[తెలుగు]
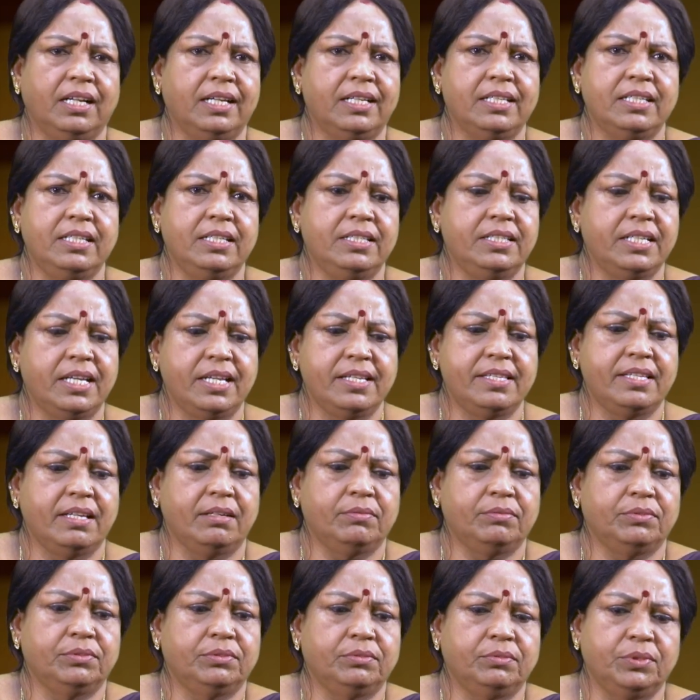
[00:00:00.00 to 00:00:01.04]
అది
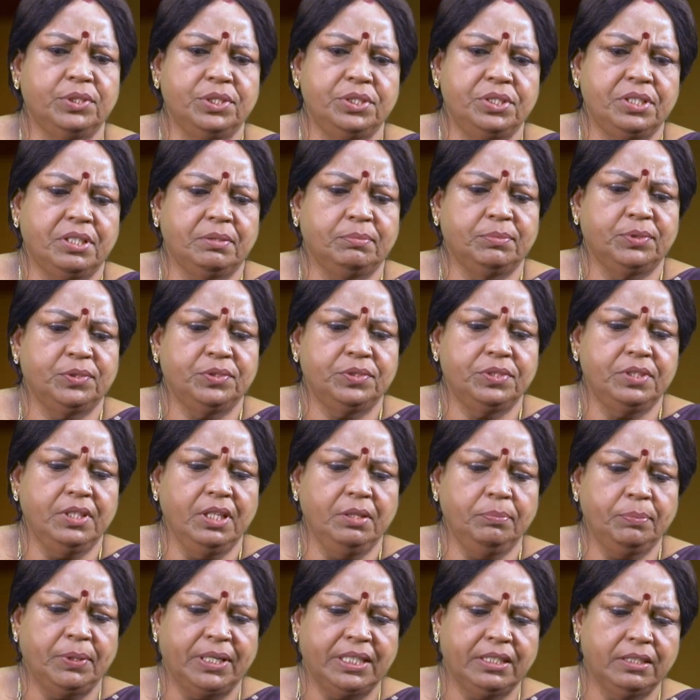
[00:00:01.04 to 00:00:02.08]
చేసాము వచ్చాము
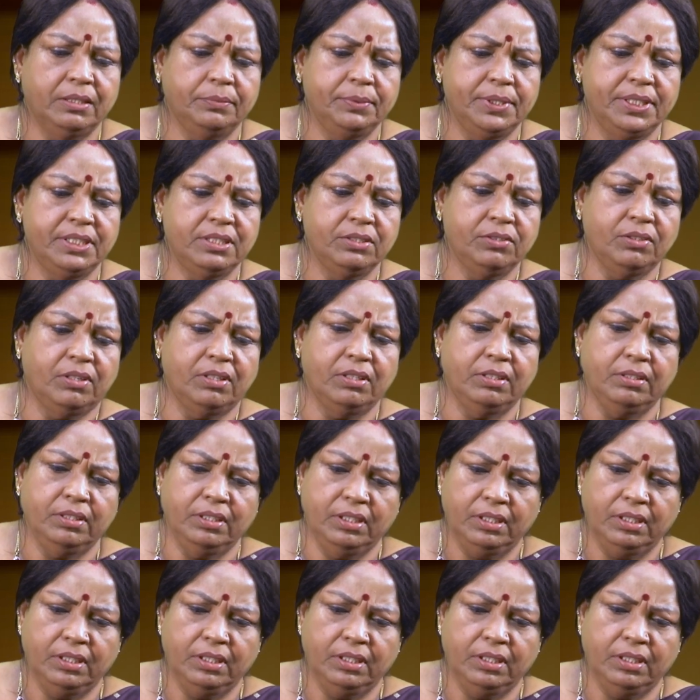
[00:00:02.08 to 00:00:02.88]
వస్తే పక్క పిలిచి గో